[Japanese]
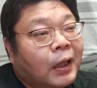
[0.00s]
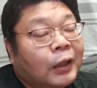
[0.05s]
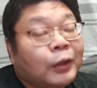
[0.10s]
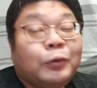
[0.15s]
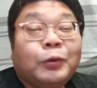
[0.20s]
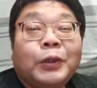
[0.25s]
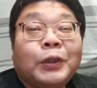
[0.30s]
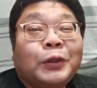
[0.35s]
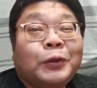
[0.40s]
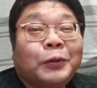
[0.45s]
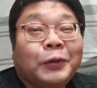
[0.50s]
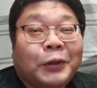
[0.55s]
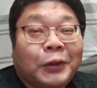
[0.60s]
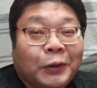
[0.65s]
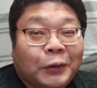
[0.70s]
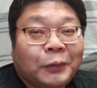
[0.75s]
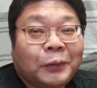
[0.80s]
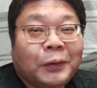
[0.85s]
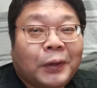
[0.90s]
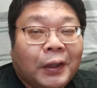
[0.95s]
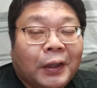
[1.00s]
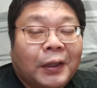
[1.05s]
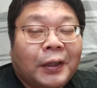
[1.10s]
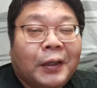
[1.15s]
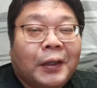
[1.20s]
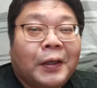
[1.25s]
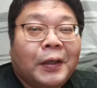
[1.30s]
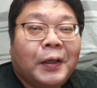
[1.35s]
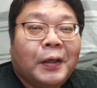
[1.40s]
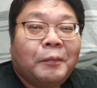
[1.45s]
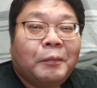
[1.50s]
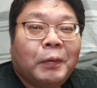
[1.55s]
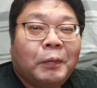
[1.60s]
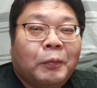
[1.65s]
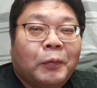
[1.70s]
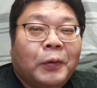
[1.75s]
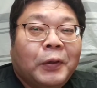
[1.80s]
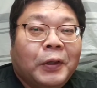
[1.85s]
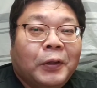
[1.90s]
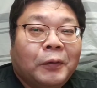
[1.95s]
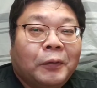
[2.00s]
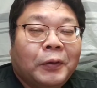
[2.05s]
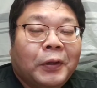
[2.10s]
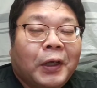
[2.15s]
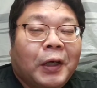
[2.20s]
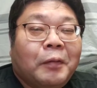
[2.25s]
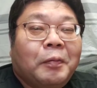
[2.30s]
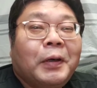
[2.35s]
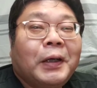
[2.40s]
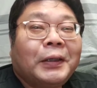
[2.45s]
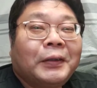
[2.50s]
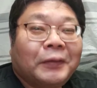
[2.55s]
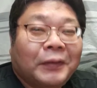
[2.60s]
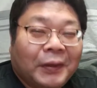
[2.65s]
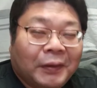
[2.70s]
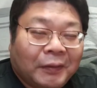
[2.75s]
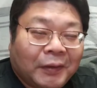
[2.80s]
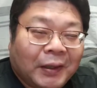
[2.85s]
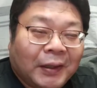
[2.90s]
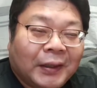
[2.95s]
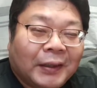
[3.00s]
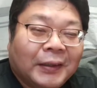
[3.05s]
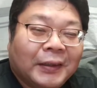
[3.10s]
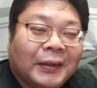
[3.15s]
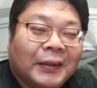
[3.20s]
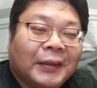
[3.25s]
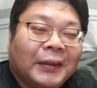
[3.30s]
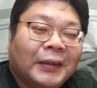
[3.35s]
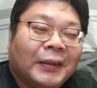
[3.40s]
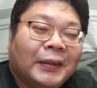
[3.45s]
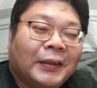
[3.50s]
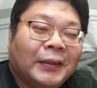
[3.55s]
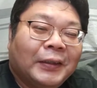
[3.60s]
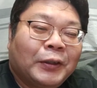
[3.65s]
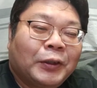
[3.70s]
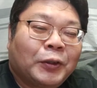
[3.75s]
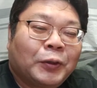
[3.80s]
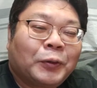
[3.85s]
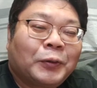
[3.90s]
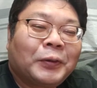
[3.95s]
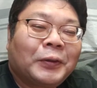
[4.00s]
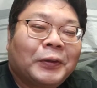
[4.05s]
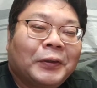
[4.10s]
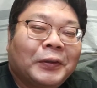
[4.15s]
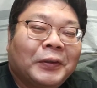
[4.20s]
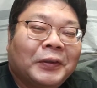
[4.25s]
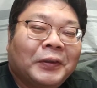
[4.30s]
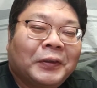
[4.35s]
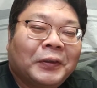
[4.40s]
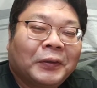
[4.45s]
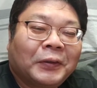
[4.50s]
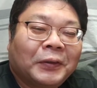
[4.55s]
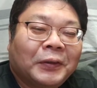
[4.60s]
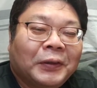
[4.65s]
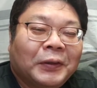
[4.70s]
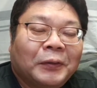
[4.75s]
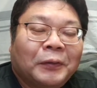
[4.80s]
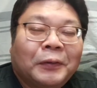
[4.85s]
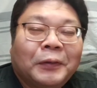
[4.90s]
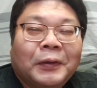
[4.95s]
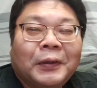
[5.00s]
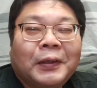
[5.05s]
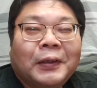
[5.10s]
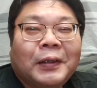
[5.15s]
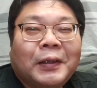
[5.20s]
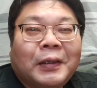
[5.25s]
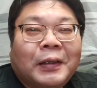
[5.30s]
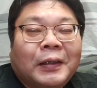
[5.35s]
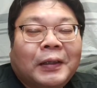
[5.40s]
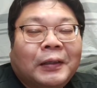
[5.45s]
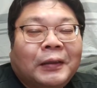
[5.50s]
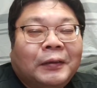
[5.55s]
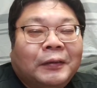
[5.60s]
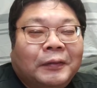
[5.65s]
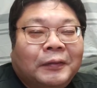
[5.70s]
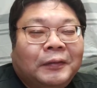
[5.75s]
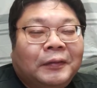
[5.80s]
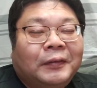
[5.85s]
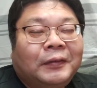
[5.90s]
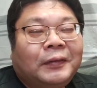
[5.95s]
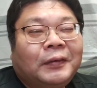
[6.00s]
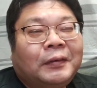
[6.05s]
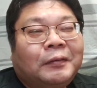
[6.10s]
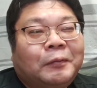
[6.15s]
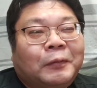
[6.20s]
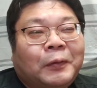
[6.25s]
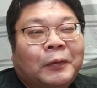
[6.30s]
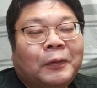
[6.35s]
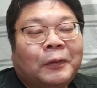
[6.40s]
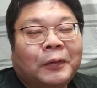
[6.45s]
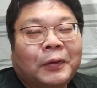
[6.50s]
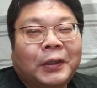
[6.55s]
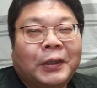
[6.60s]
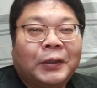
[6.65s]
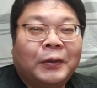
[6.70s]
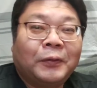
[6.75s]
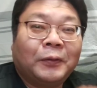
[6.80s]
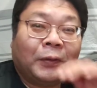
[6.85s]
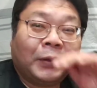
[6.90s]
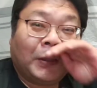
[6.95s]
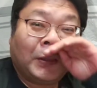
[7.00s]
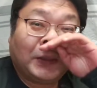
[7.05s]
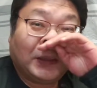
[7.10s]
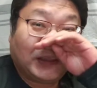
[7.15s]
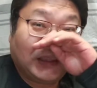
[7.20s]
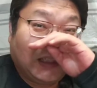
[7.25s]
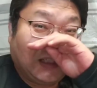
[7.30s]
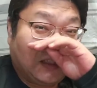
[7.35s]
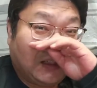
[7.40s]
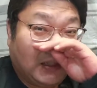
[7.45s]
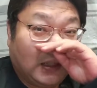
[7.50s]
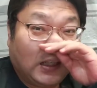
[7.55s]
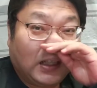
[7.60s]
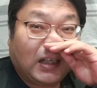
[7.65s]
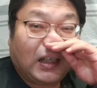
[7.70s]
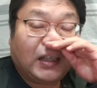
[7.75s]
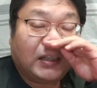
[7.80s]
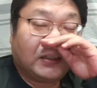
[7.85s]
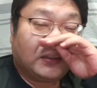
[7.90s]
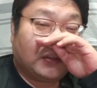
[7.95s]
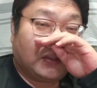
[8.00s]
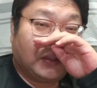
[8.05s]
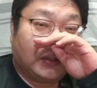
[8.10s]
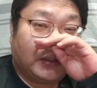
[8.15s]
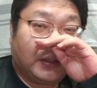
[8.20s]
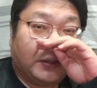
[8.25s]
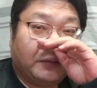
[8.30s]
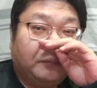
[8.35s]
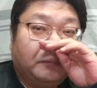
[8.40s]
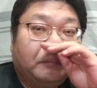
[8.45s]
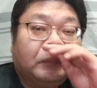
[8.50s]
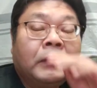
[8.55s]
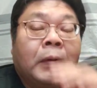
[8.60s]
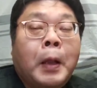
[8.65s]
ハードディスク仕様でメモリー 4GB では、ちょっといろんなものの起動に時間がかかりすぎて、